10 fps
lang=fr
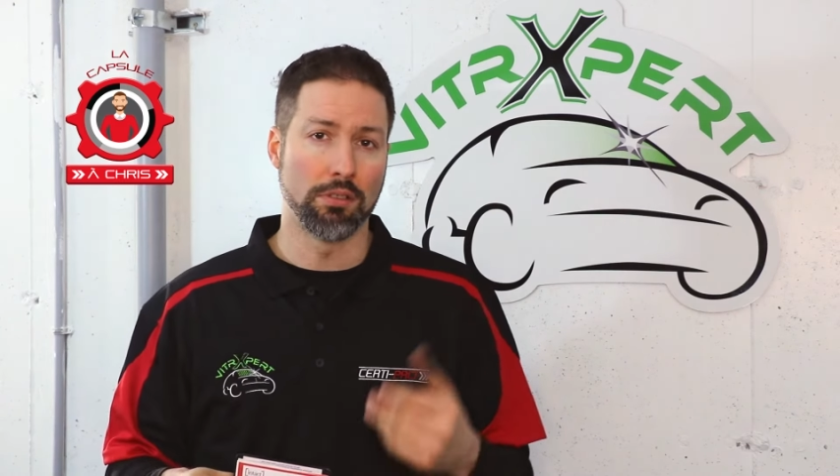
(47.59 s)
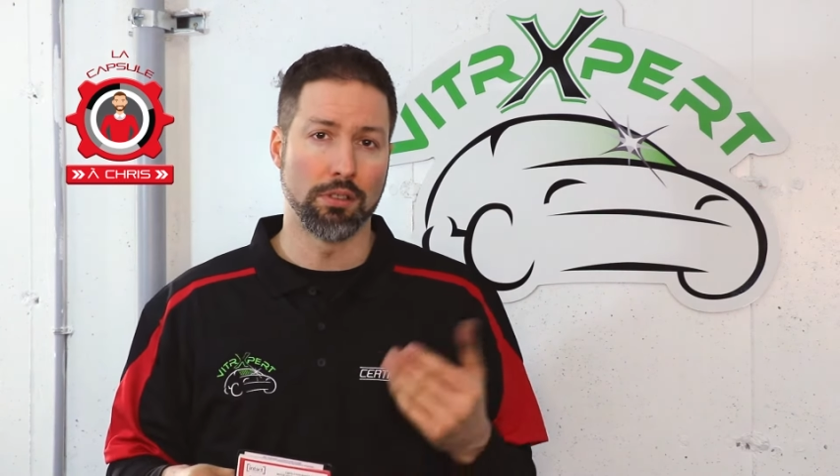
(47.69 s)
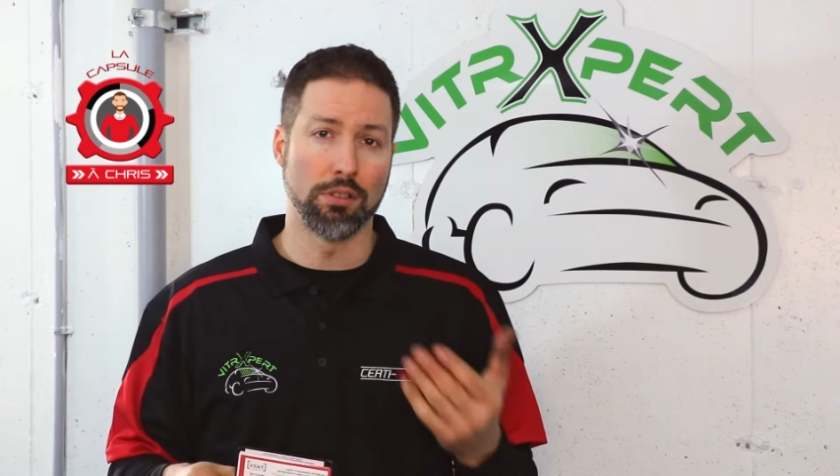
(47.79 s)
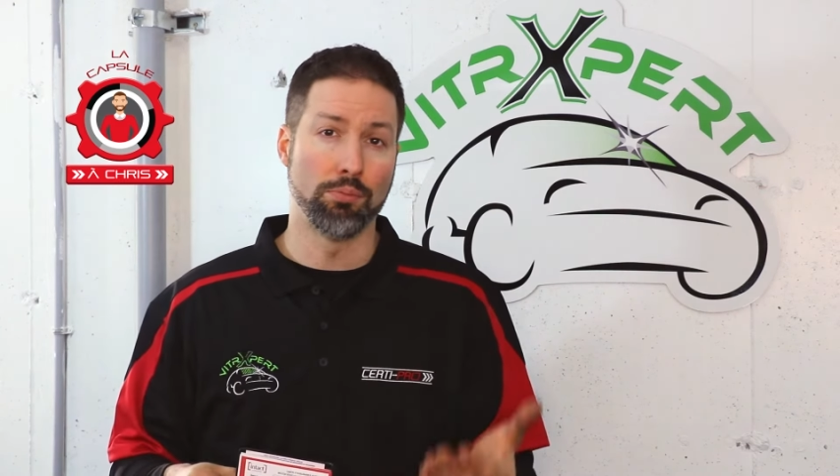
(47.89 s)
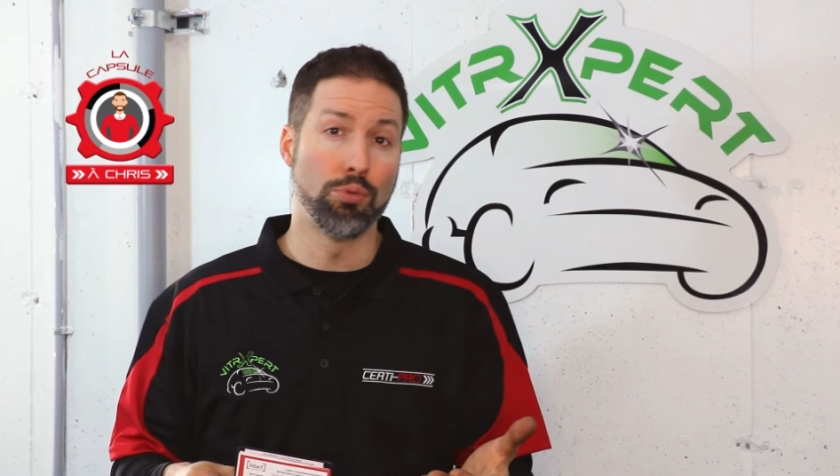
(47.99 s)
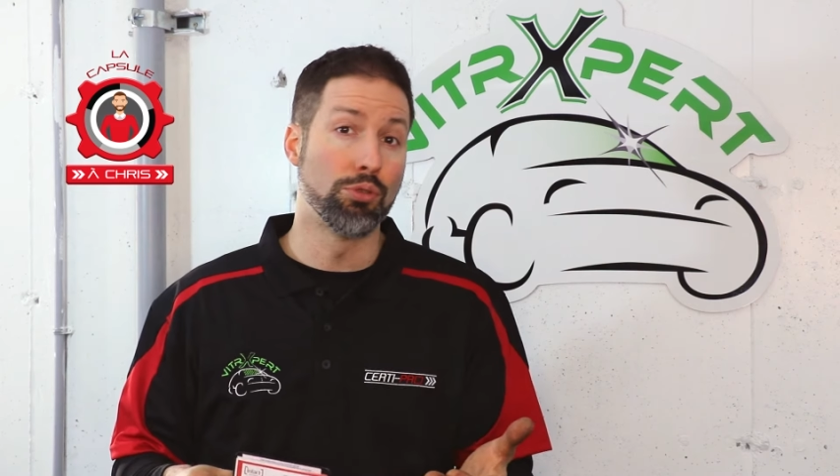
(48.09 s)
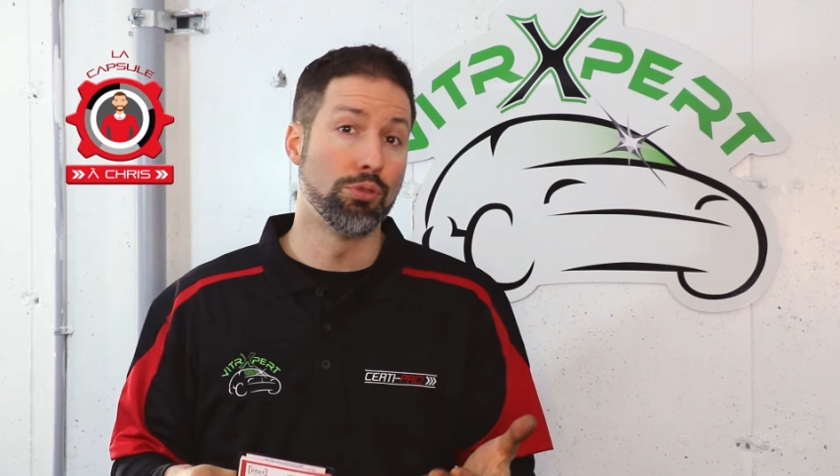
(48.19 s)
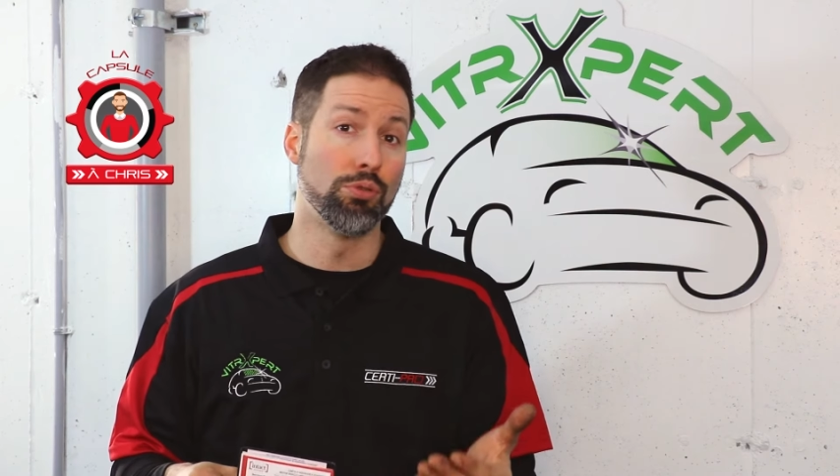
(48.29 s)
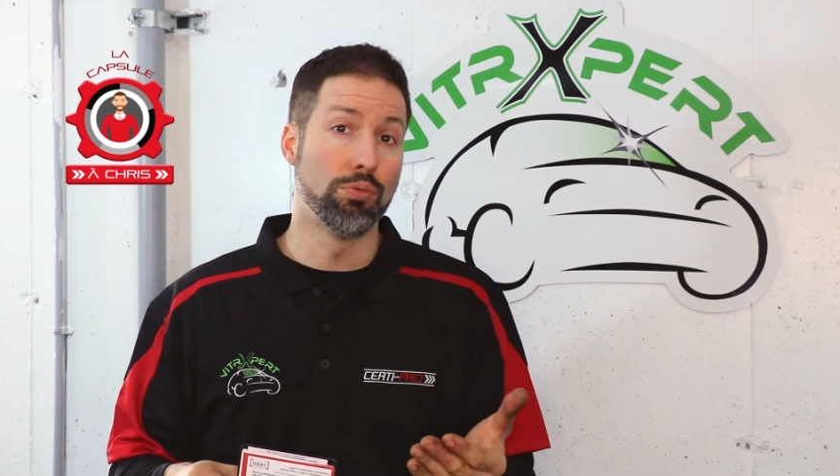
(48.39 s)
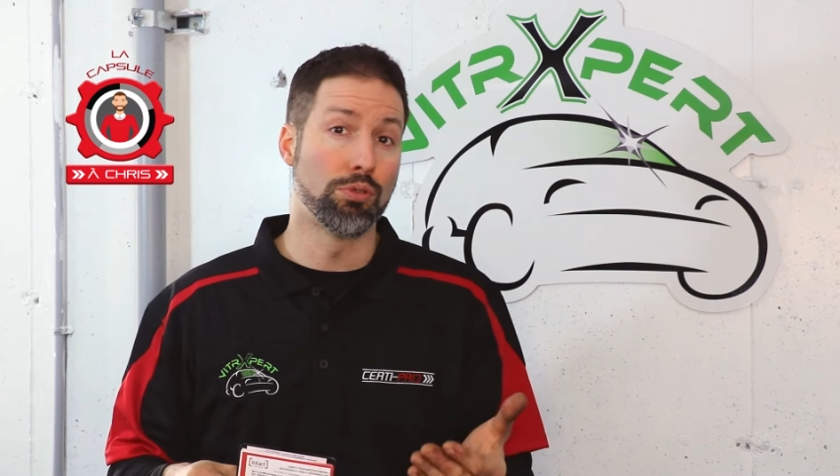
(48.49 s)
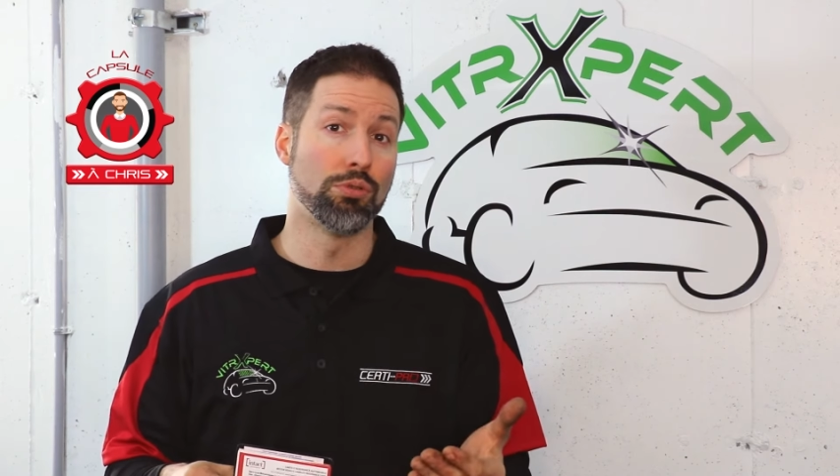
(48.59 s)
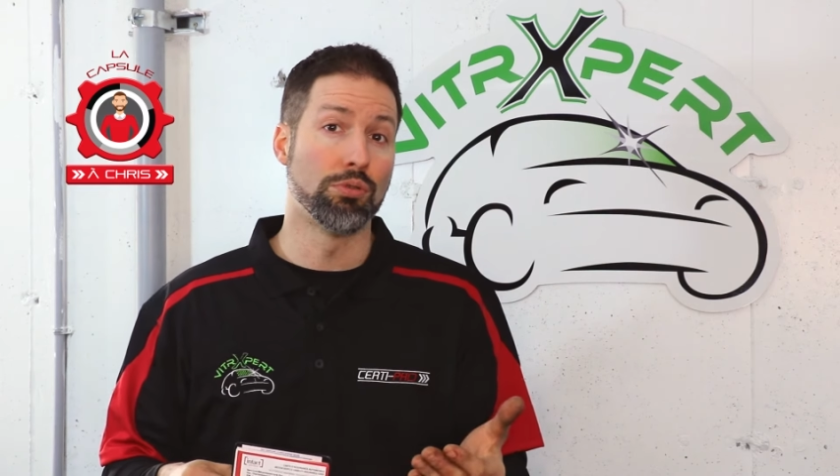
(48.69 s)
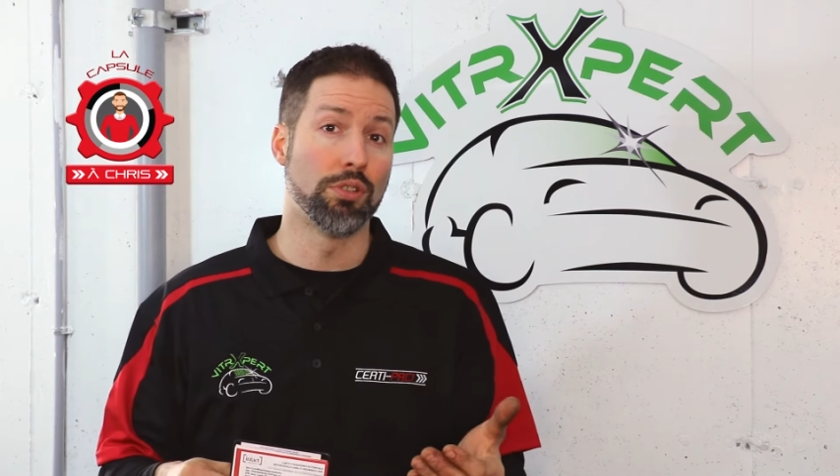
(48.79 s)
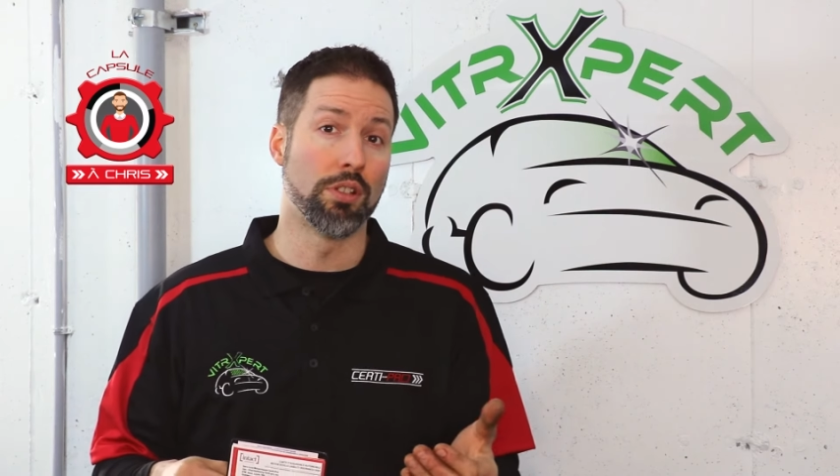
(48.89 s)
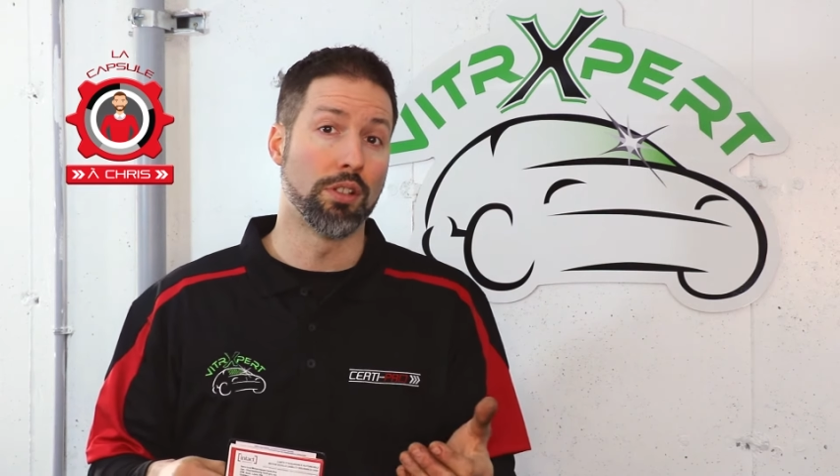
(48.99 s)
Euh, beaucoup,
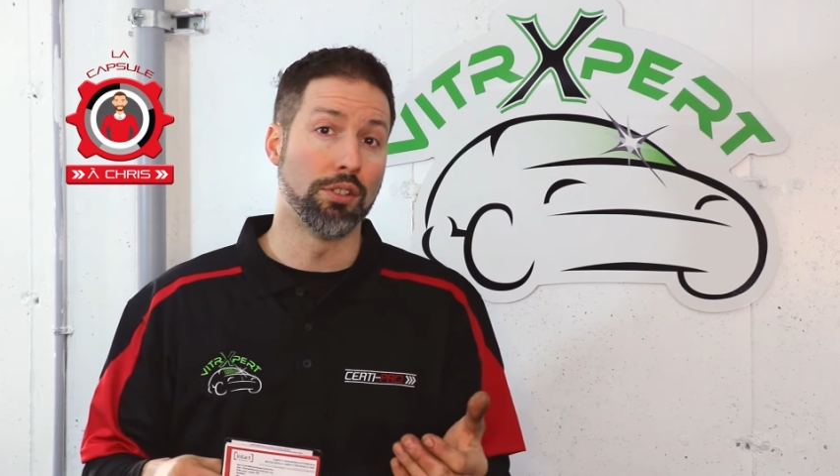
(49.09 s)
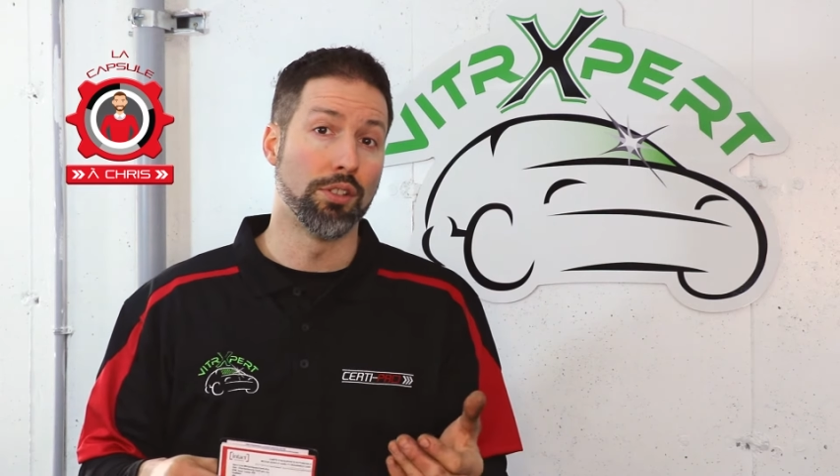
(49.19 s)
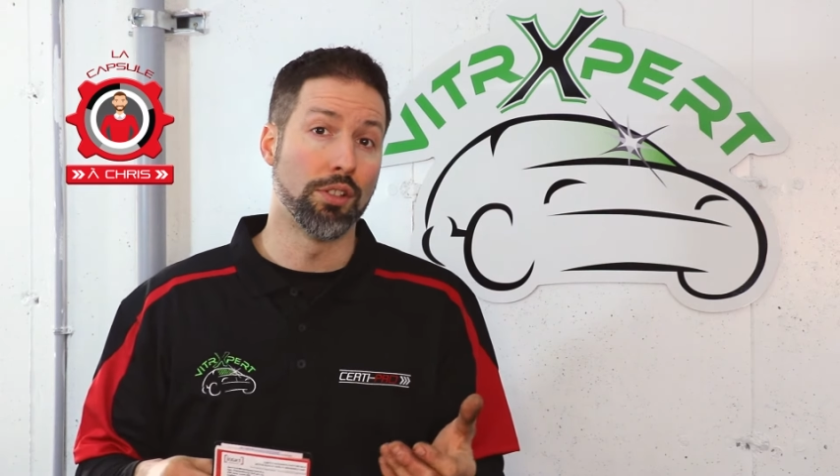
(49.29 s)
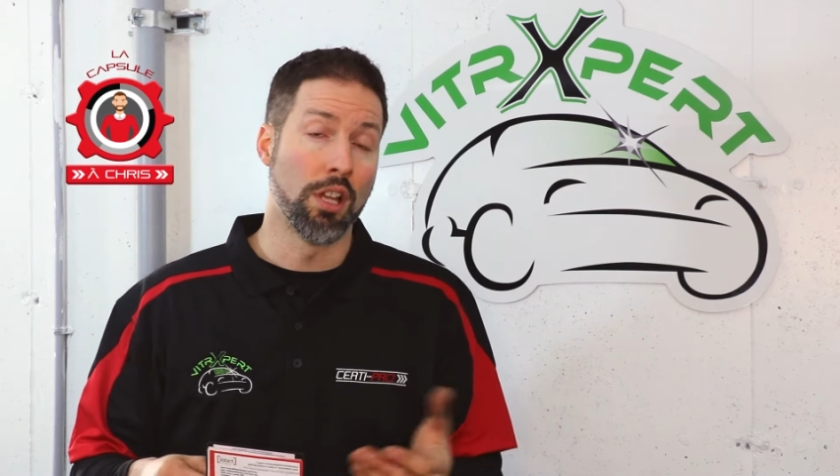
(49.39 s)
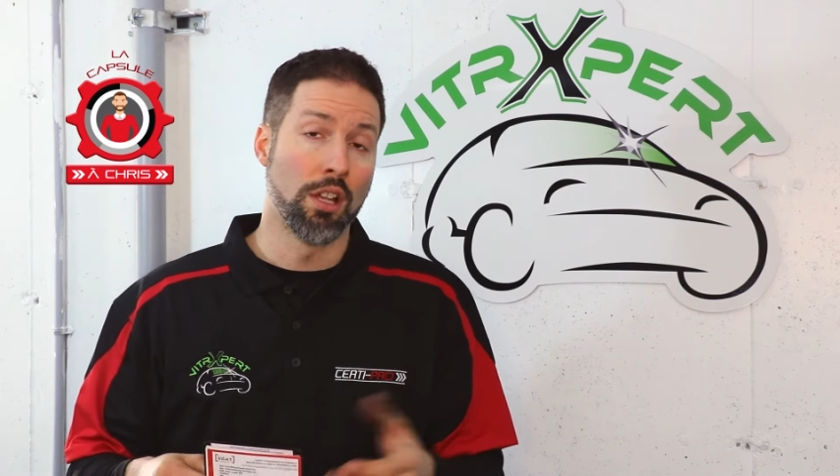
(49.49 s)
beaucoup de,